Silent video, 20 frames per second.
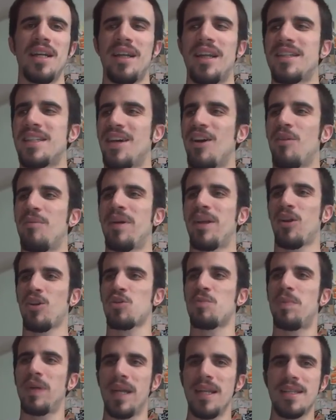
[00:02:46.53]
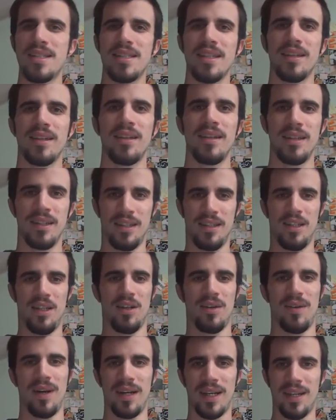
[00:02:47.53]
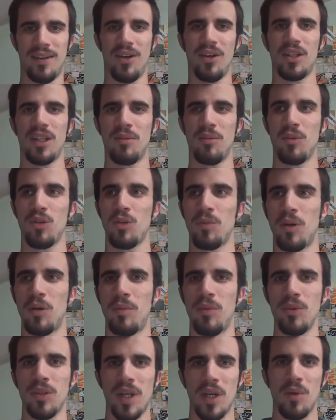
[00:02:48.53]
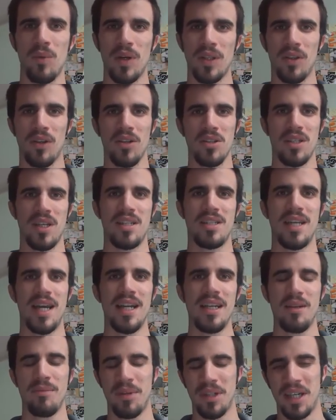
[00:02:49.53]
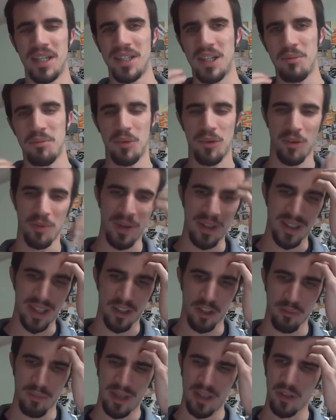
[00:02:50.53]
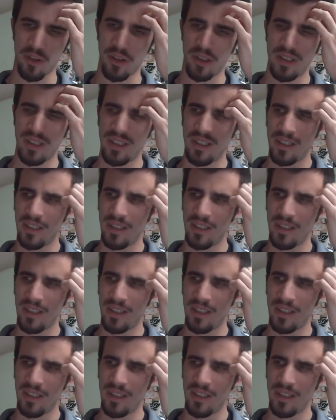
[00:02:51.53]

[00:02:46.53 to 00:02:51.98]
anni iniziavo a bere lo spritz, qualche volta ho avuto un po' di più, tra i 14 e i 10 anni, perché al tempo ovviamente erano meno,